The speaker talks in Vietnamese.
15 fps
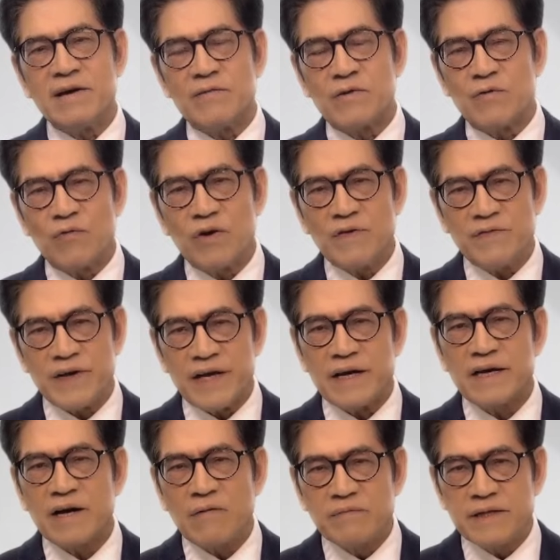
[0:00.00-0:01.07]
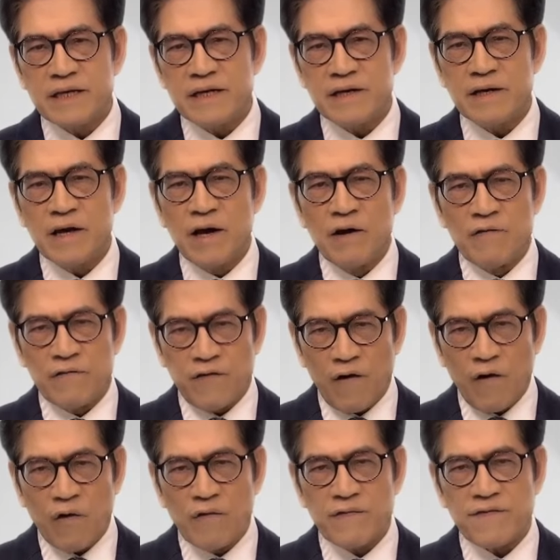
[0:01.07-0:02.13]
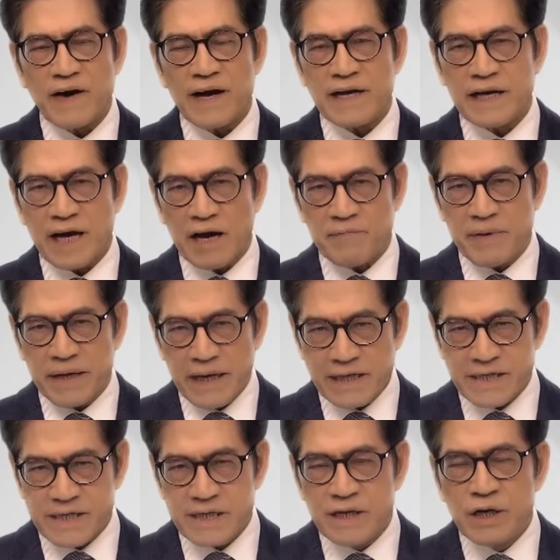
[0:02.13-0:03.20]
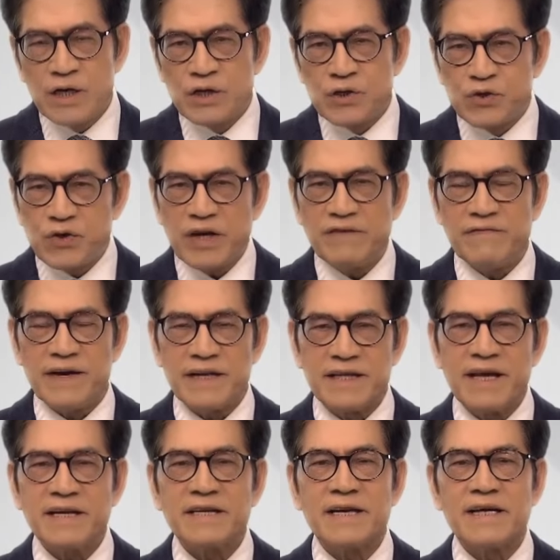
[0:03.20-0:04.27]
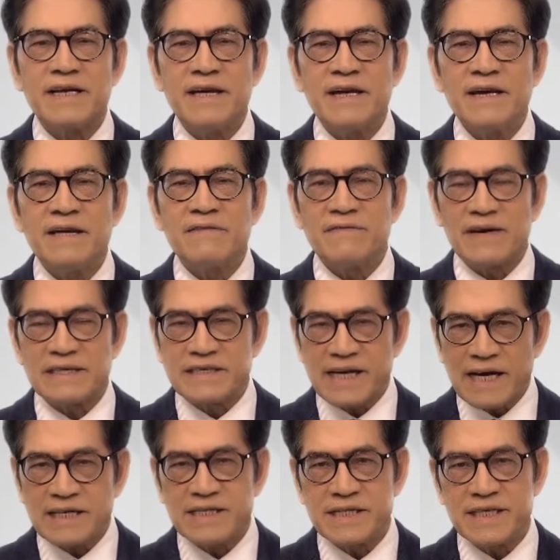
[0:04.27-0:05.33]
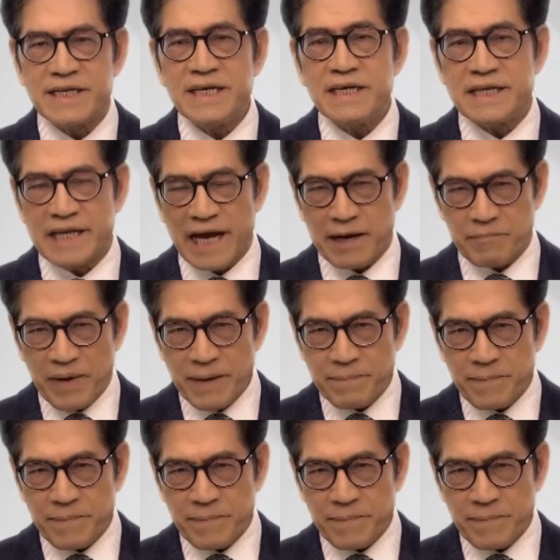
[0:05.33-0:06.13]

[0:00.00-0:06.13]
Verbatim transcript: cùng quý vị công ty bốn không năm Cabinets, chuyên về thiết kế và trang trí nhà bếp.